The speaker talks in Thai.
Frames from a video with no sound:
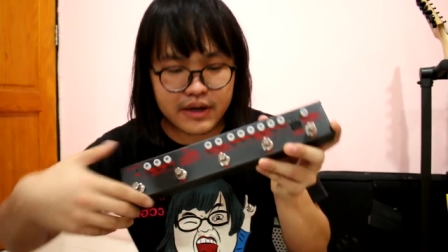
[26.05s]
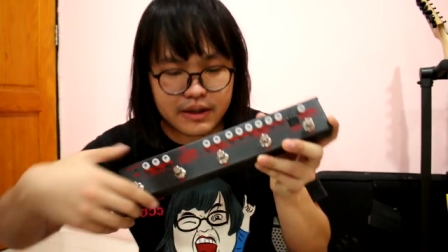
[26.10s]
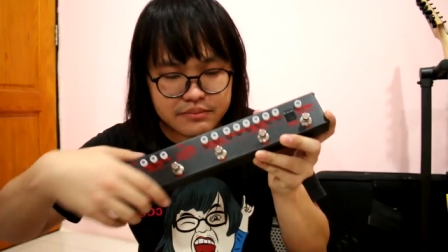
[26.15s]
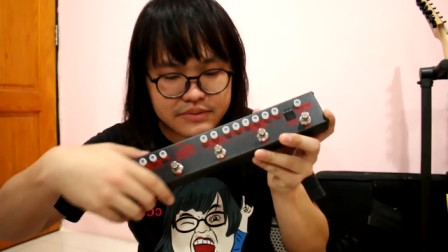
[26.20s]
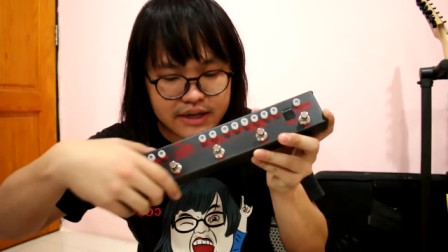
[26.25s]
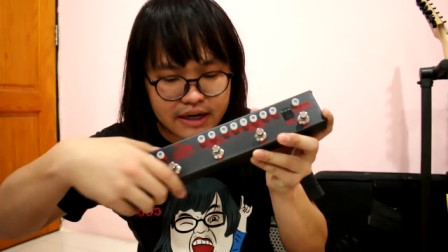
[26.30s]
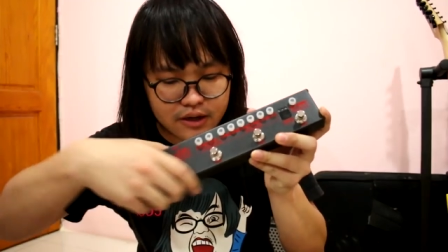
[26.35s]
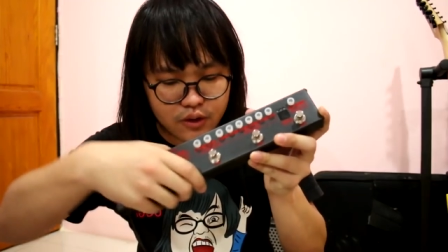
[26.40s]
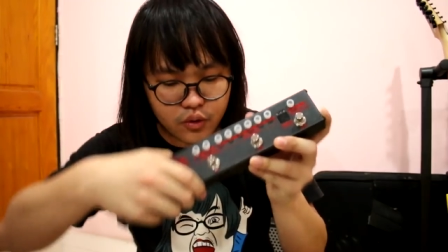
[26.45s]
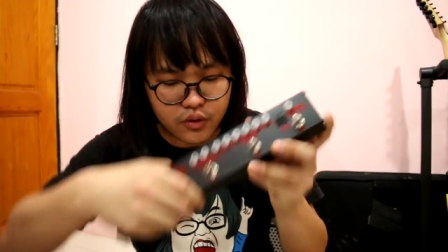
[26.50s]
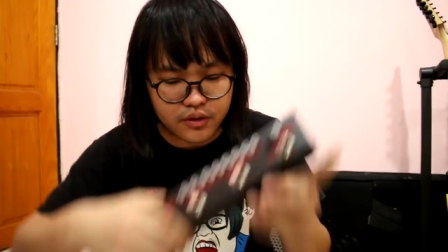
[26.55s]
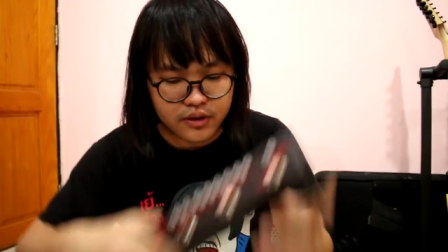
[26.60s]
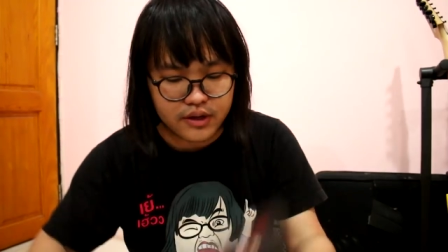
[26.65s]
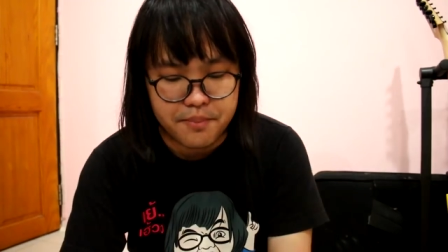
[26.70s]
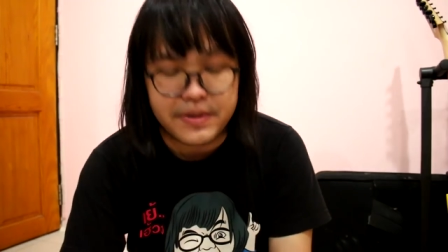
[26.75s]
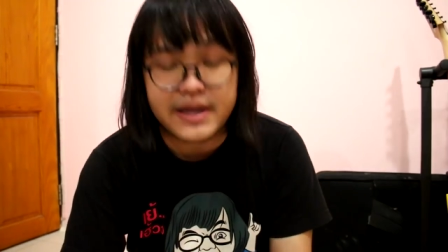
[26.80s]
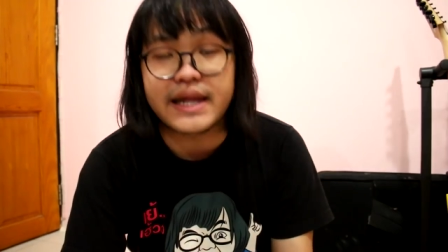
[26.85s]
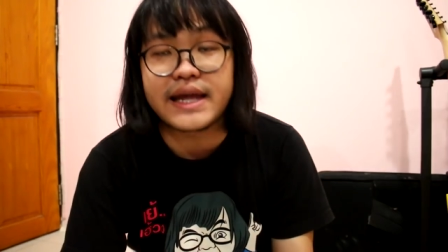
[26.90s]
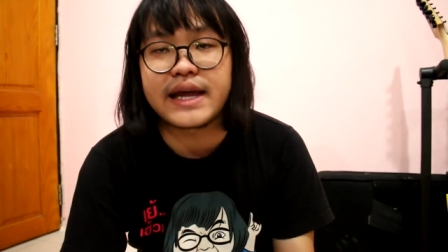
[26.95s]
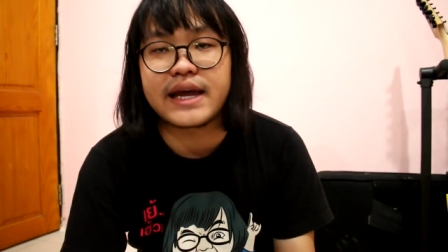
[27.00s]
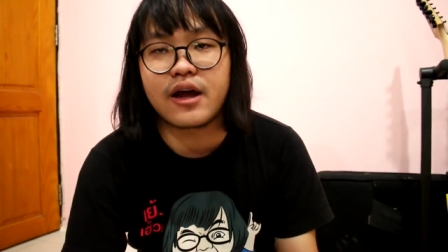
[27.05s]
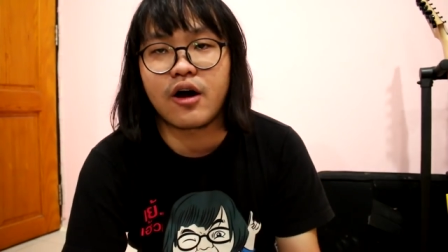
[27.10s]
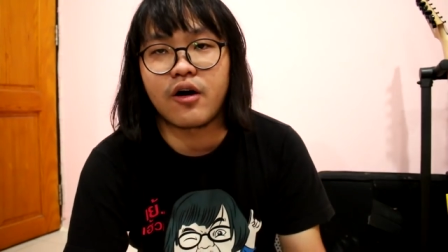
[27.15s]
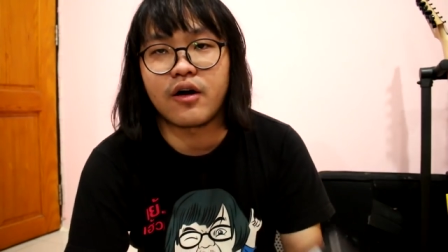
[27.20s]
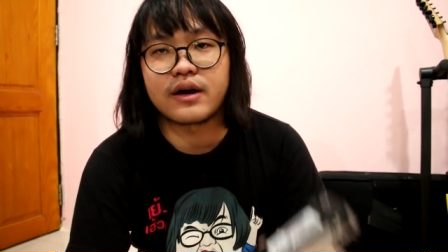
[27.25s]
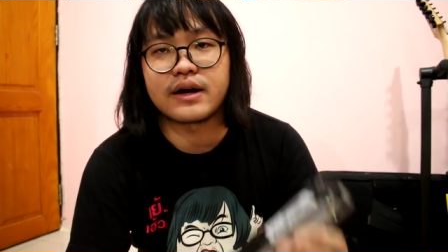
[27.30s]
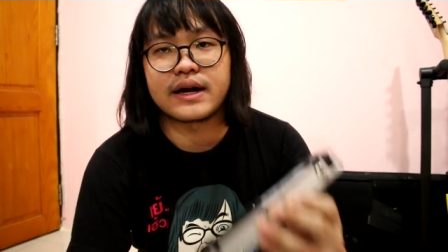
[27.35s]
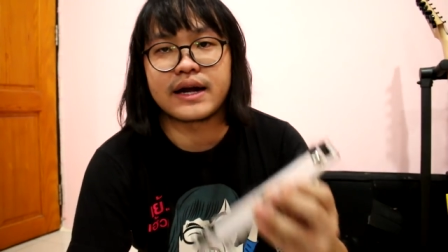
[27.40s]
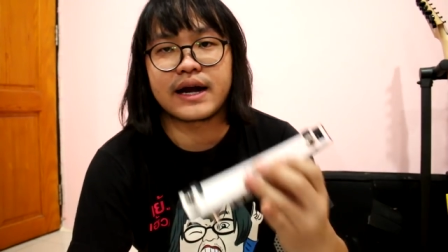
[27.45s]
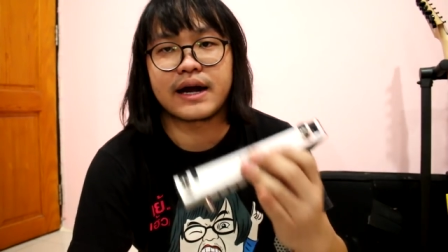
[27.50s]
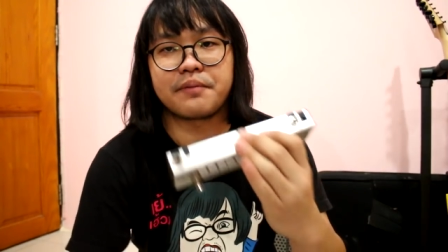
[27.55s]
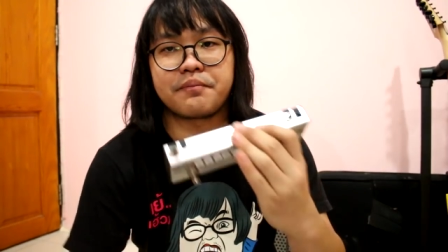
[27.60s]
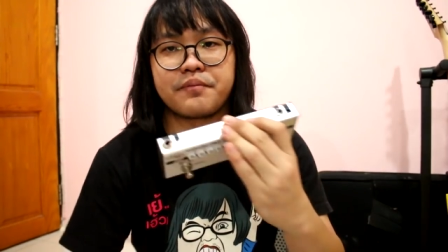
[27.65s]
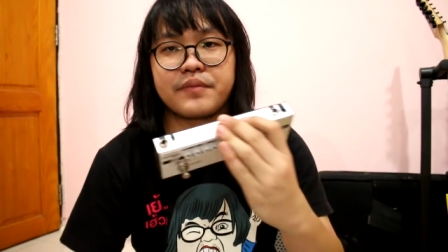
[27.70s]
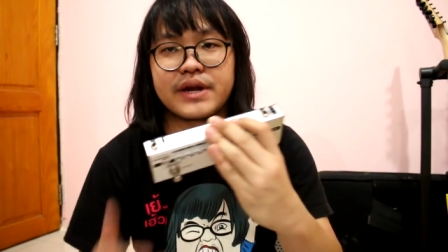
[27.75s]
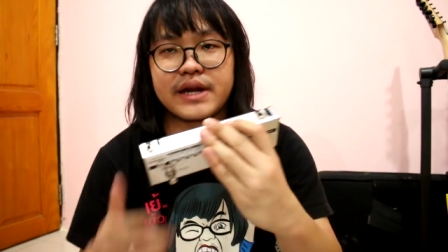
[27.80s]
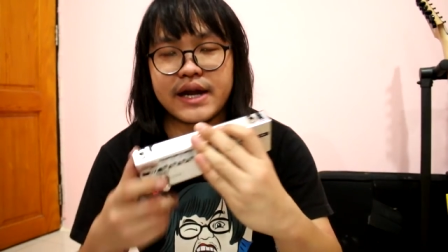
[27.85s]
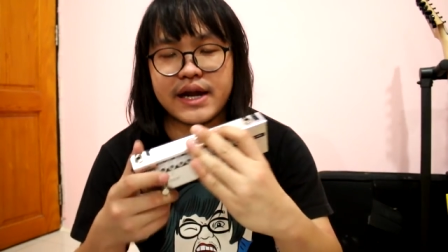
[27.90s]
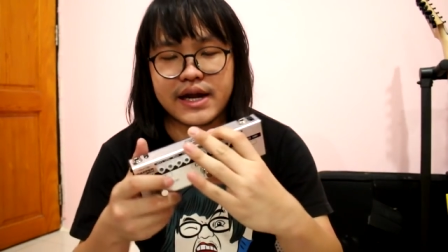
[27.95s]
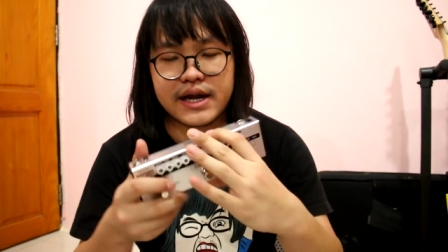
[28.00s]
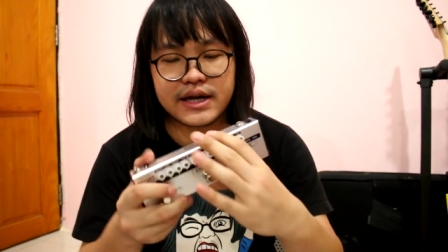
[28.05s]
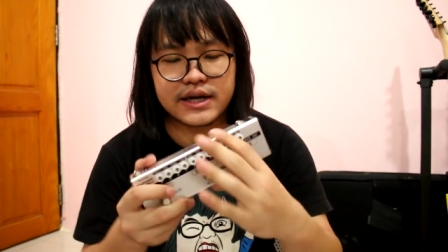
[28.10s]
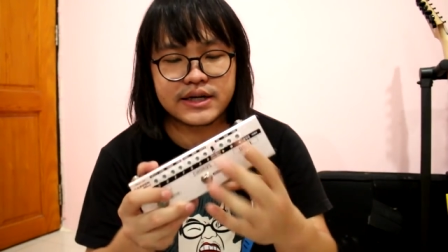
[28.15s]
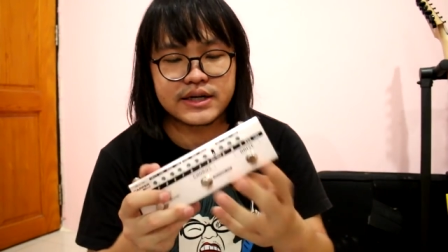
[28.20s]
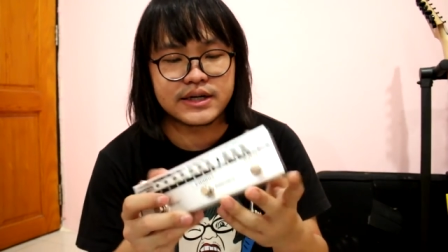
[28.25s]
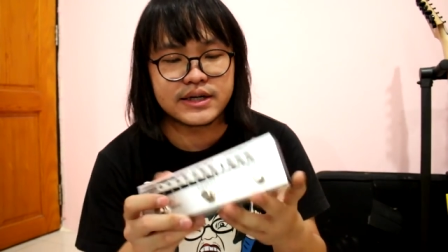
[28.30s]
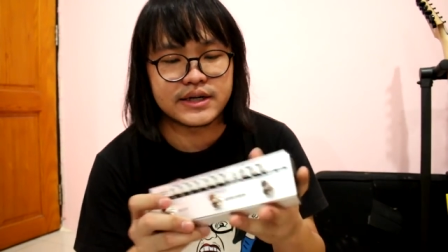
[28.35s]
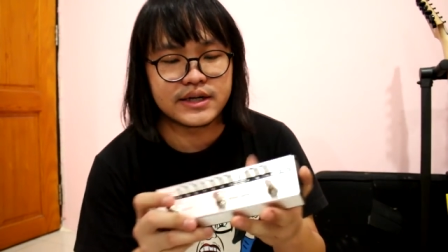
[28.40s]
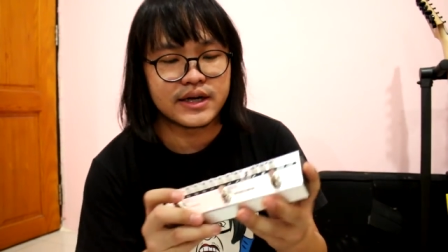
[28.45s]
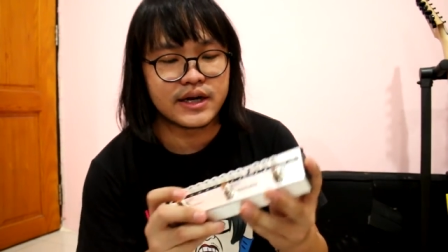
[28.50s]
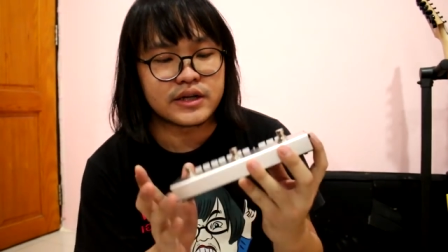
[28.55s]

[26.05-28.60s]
เริ่มจากรุ่นมินิก่อนนะครับมินิคือ